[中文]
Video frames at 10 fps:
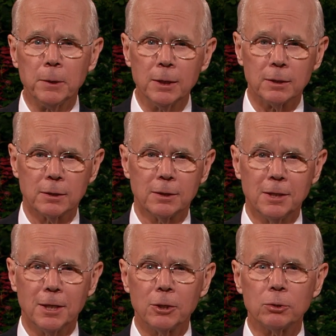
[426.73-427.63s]
所有善
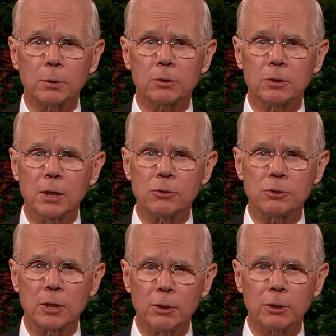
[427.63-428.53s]
用今生日子
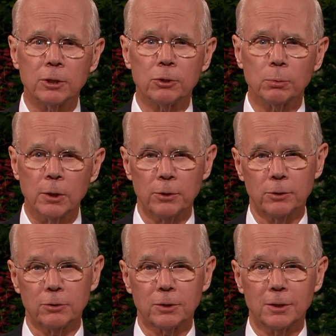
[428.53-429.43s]
的人而言，
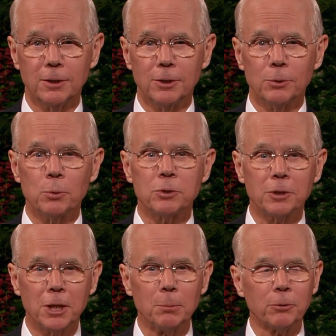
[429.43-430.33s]
基督的
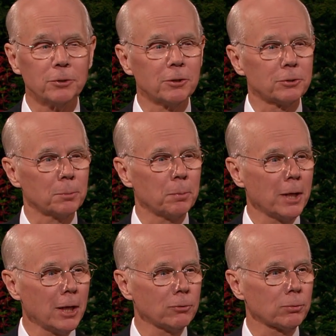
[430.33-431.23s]
慈赎
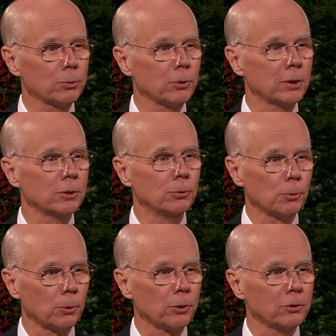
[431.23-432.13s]
罪早已为事
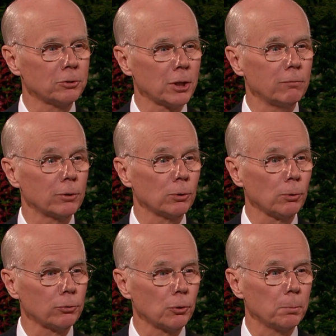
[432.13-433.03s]
做了调停。
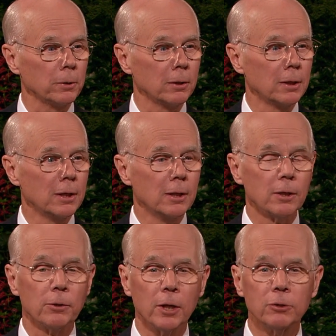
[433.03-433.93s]

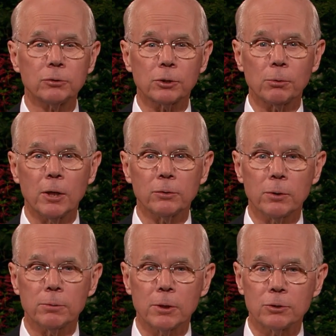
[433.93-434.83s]
剩下的
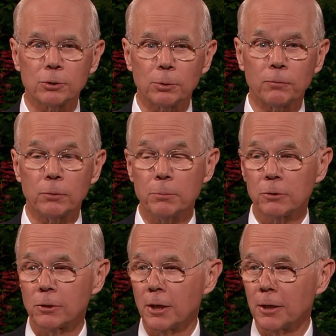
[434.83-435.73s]
就是，只
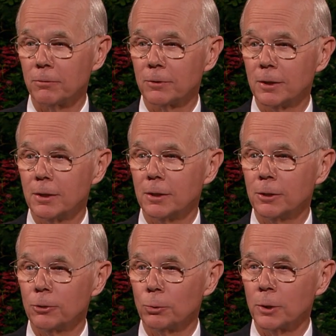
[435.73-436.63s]
要你我都能
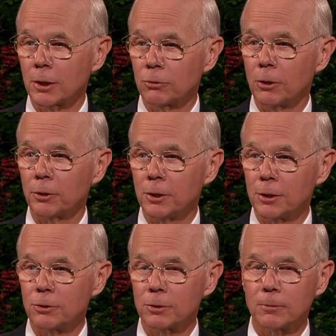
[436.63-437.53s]
够寻求
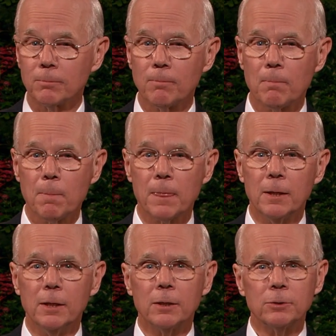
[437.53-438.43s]
宽恕和给予
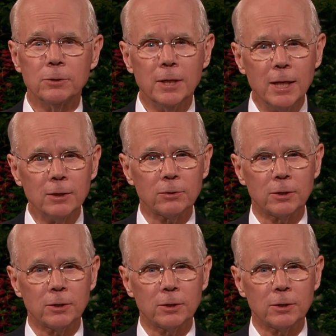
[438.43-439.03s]
宽恕，